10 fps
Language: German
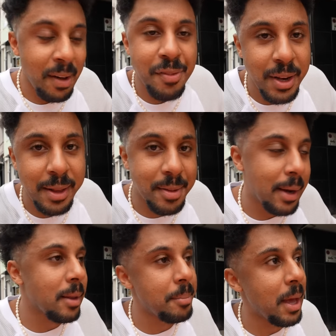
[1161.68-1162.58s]
weil viele
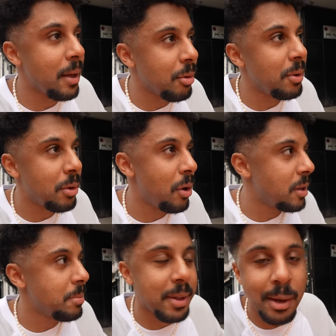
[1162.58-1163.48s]
gesagt haben, ja, so in Köln
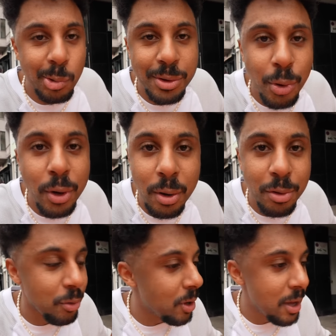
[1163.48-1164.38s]
gibt es keinen guten Döner und so.